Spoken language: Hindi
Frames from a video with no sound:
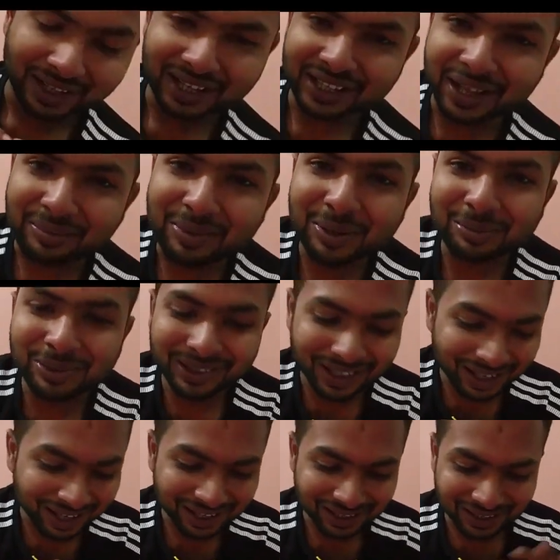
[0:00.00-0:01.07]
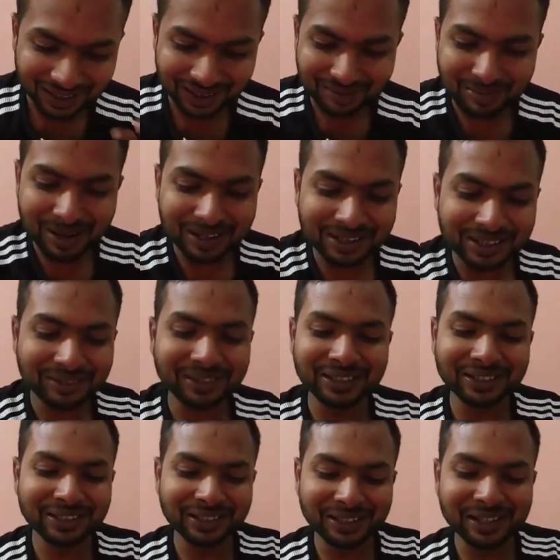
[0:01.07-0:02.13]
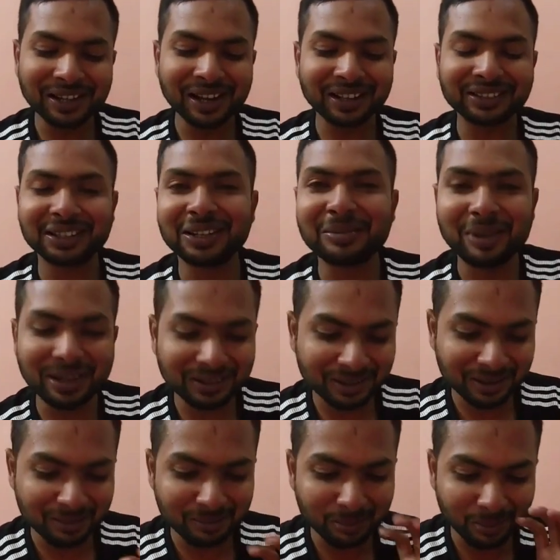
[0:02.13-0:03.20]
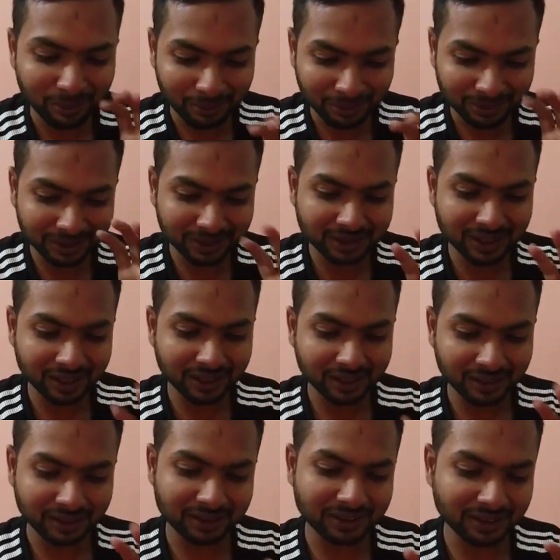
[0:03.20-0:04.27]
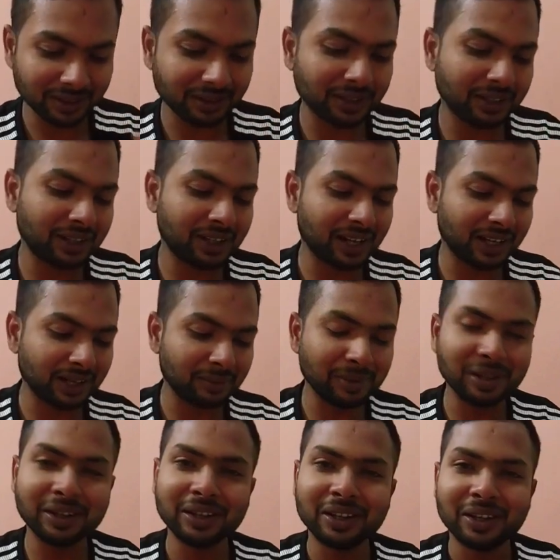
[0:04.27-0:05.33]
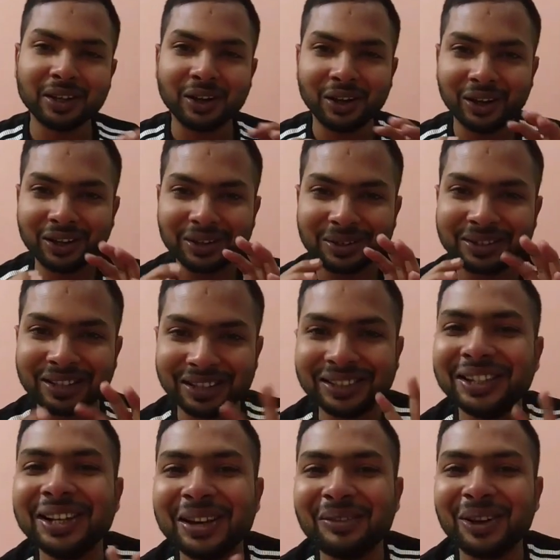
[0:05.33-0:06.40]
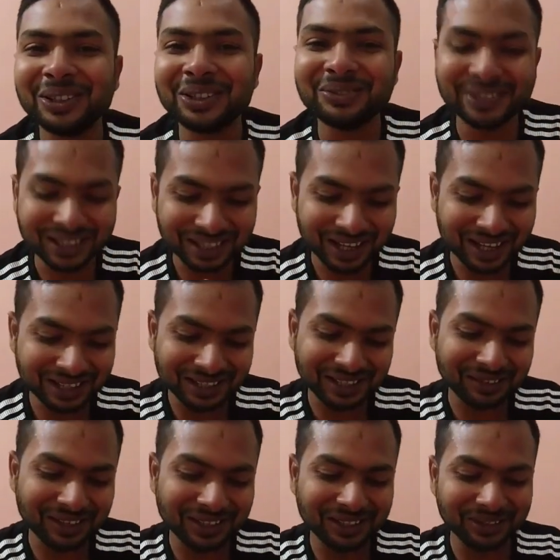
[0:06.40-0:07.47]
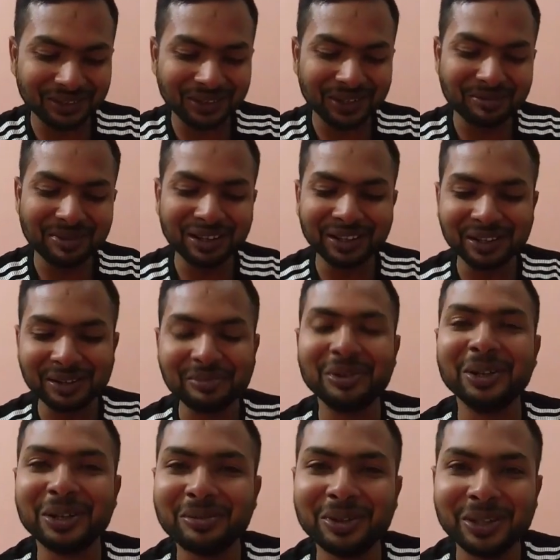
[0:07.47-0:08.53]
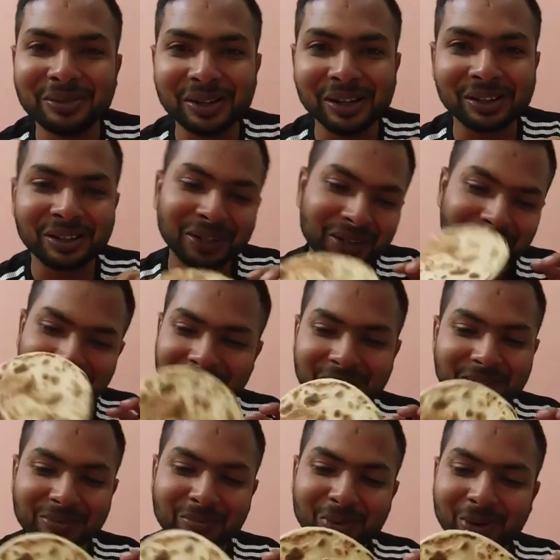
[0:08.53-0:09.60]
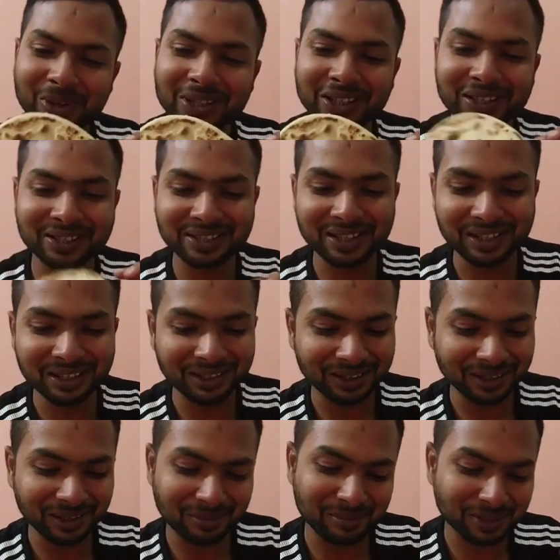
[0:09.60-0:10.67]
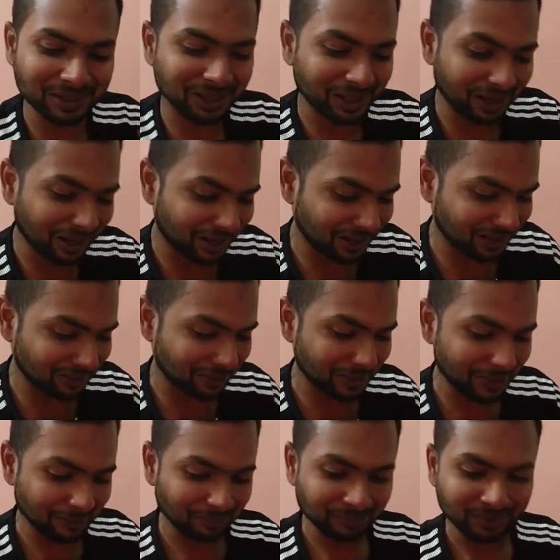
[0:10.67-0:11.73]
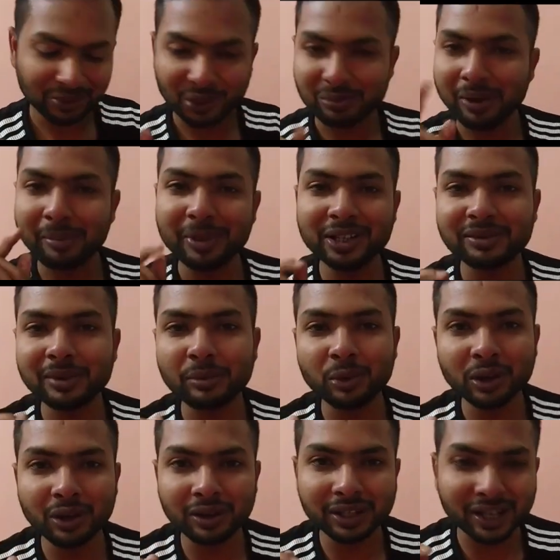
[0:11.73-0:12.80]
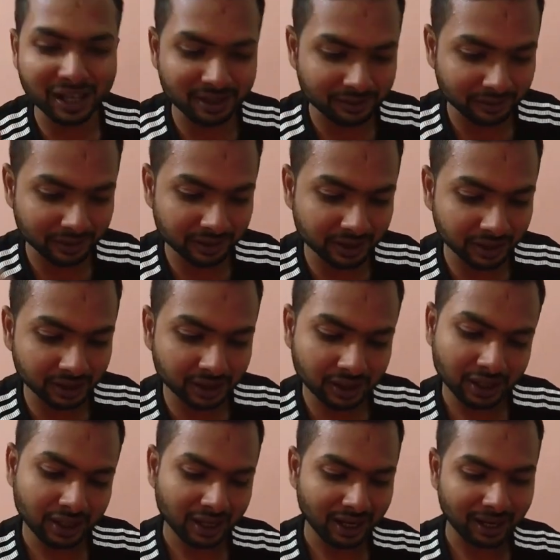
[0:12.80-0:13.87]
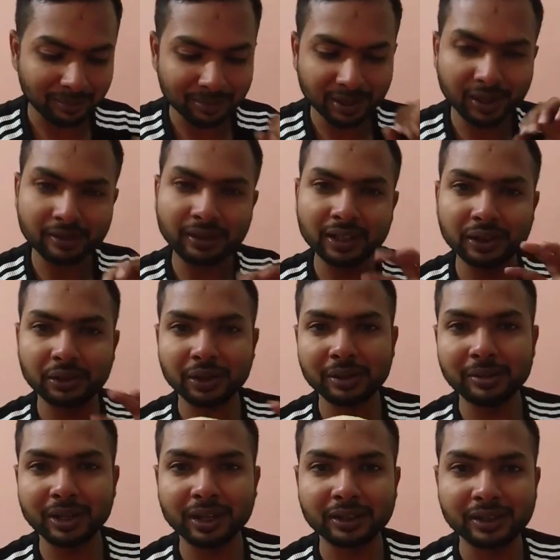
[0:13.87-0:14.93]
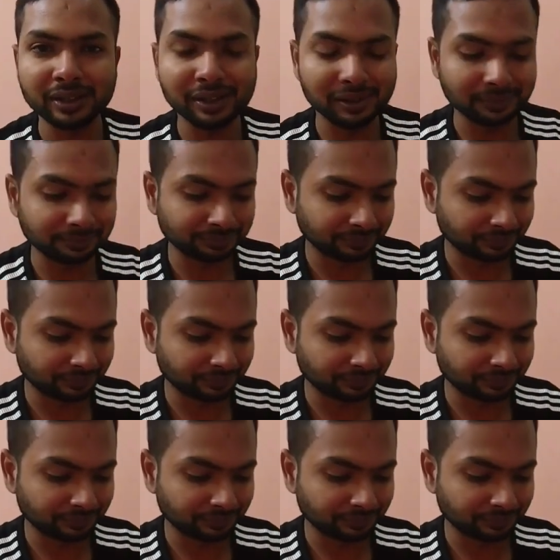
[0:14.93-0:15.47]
एंड आपको पता है कल मैं ये वाली लिट्टी खाया था ना भाई साहब बहुत ही ज़्यादा अच्छी लग रही थी खाने में और ठंडी का मौसम चल रहा है ये वाली रोटी मिल रही है मोटी मोटी में ना ये बहुत ज़्यादा सही लग रही है मज़ा आ रहा है खाने में तो मम्मी से मैं बोला हूँ कि आज फिर से आप यही वाली रोटी बना दीजिए